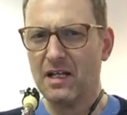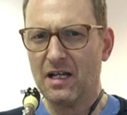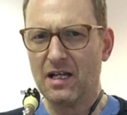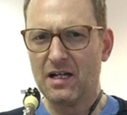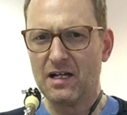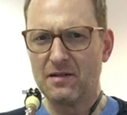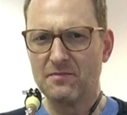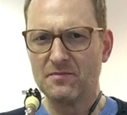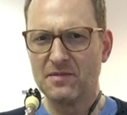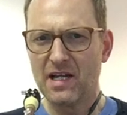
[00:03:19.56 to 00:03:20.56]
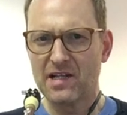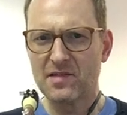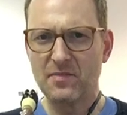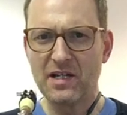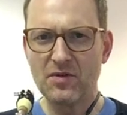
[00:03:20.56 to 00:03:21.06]
ähm, die
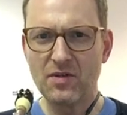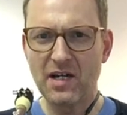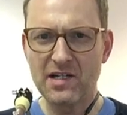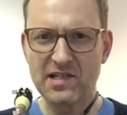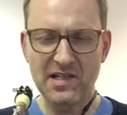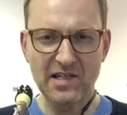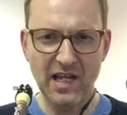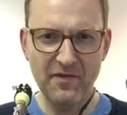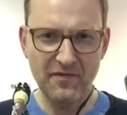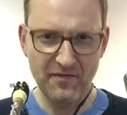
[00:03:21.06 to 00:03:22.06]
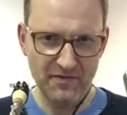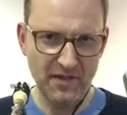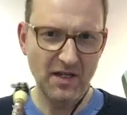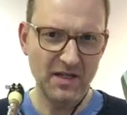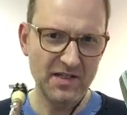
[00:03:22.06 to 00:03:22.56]
erste B-Tonart ist das F,
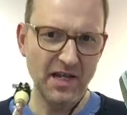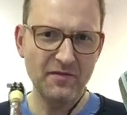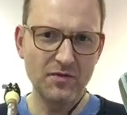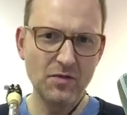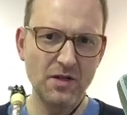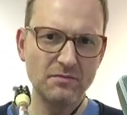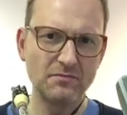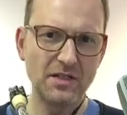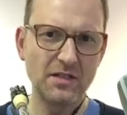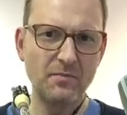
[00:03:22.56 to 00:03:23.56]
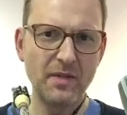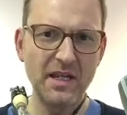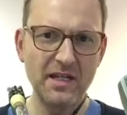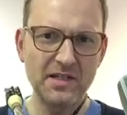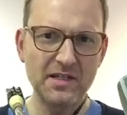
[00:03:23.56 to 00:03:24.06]
äh, ist F-Dur mit einem B
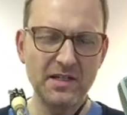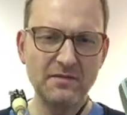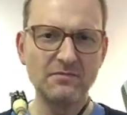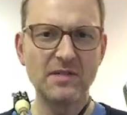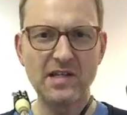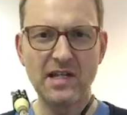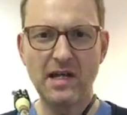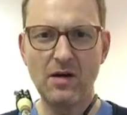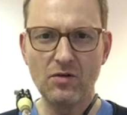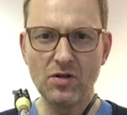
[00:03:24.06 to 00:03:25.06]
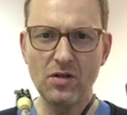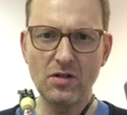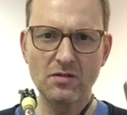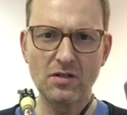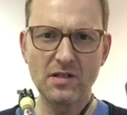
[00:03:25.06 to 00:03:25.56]
hier drin. Das geht auch
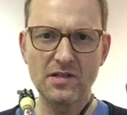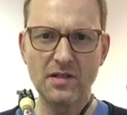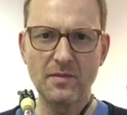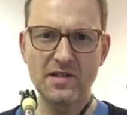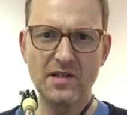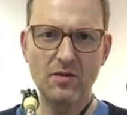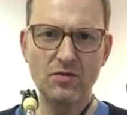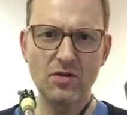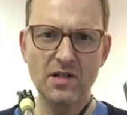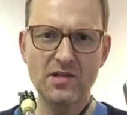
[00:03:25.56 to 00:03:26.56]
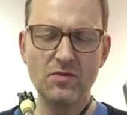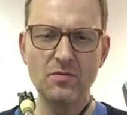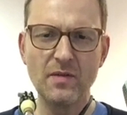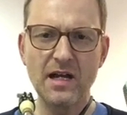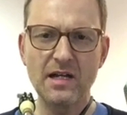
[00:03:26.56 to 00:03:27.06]
noch, ne? das kann man sich auch noch ganz
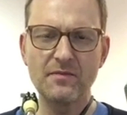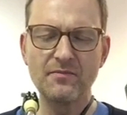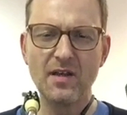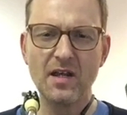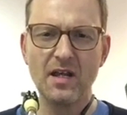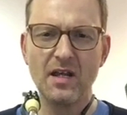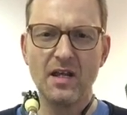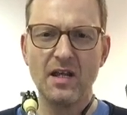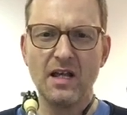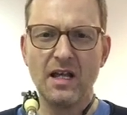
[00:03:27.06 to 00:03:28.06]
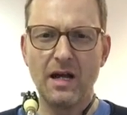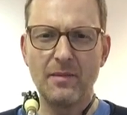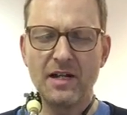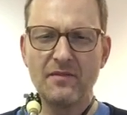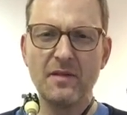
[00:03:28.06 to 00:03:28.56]
gut merken.
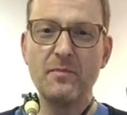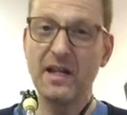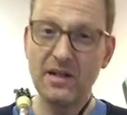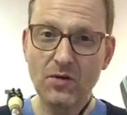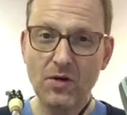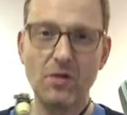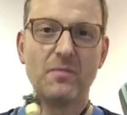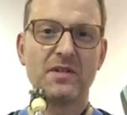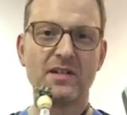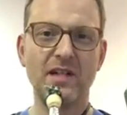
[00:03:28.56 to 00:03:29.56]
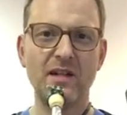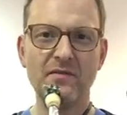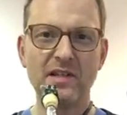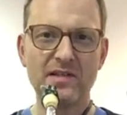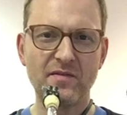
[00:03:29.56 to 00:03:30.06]
Aber dann, wenn B-Dur kommt, dann
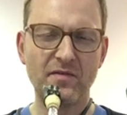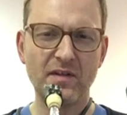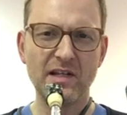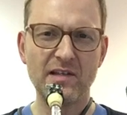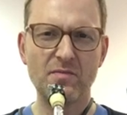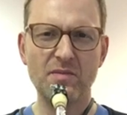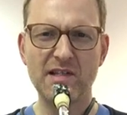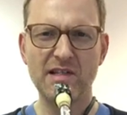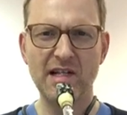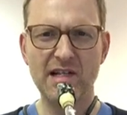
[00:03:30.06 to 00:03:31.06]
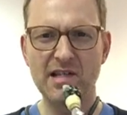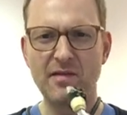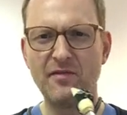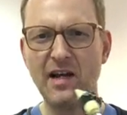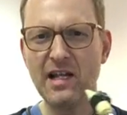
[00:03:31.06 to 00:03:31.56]
wird es für viele so ein bisschen
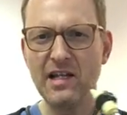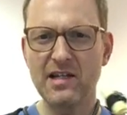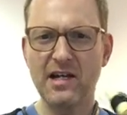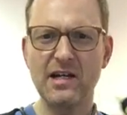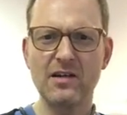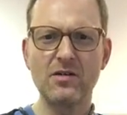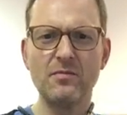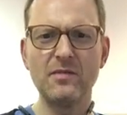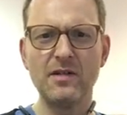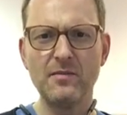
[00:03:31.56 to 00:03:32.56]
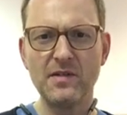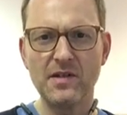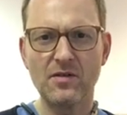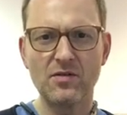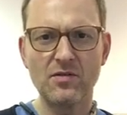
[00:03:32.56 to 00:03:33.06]
seltsam, weil da kommt nämlich
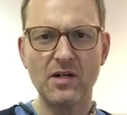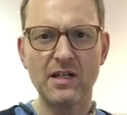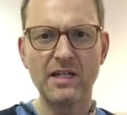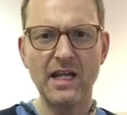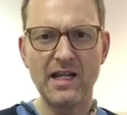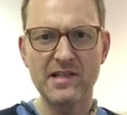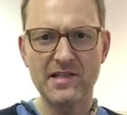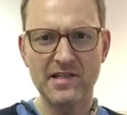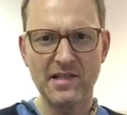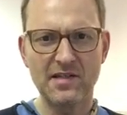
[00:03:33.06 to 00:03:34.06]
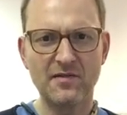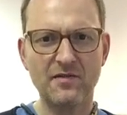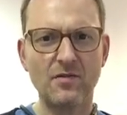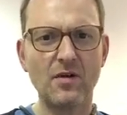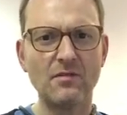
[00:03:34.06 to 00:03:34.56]
auch noch ein S da drin
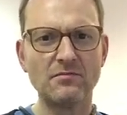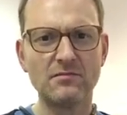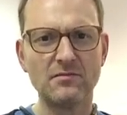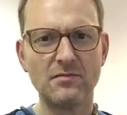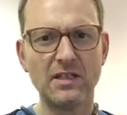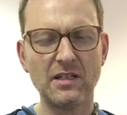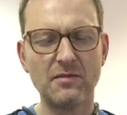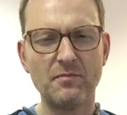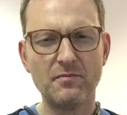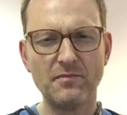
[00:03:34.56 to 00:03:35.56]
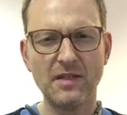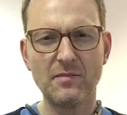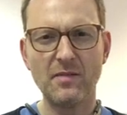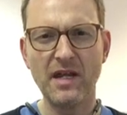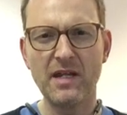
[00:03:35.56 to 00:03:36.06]
vor. Hier. In
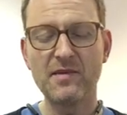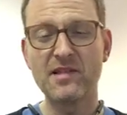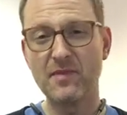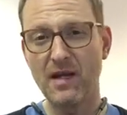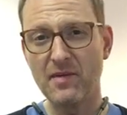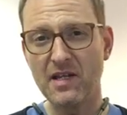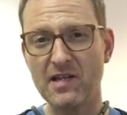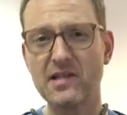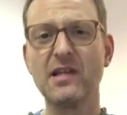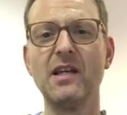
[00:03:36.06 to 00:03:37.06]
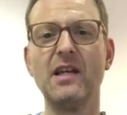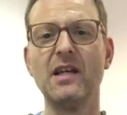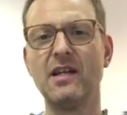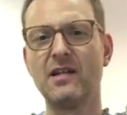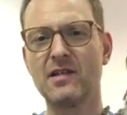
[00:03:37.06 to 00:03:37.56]
B gibt es zwei Bs,
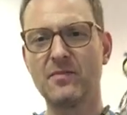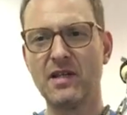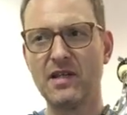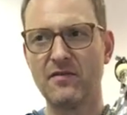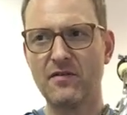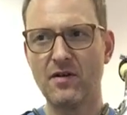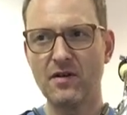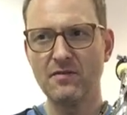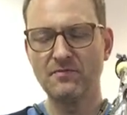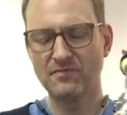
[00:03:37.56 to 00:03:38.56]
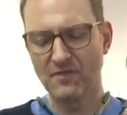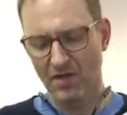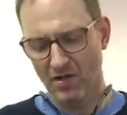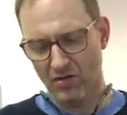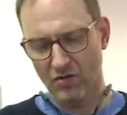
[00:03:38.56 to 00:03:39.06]
das B hier vorne
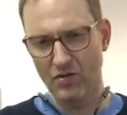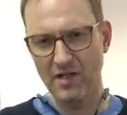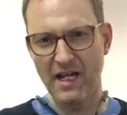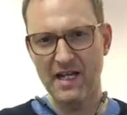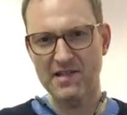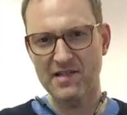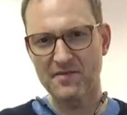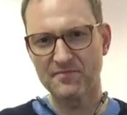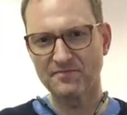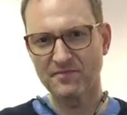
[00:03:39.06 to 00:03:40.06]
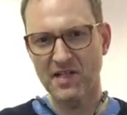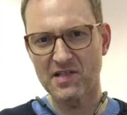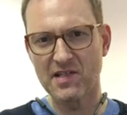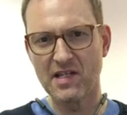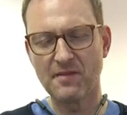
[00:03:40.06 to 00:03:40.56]
und ein S, das
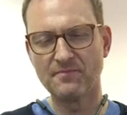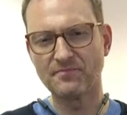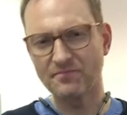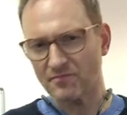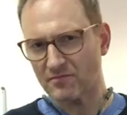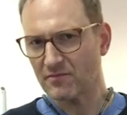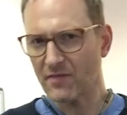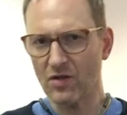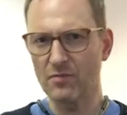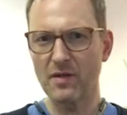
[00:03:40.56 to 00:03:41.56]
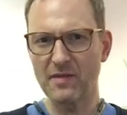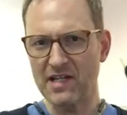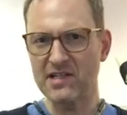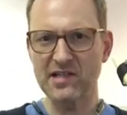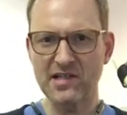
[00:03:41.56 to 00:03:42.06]
ist hier. Und beim
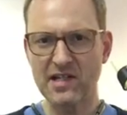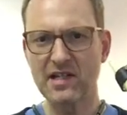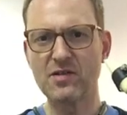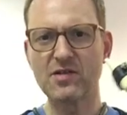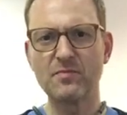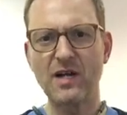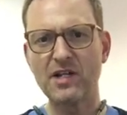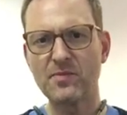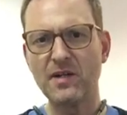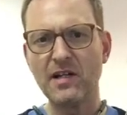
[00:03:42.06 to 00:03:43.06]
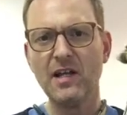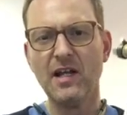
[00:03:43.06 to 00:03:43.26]
S das ist es genauso ein Beispiel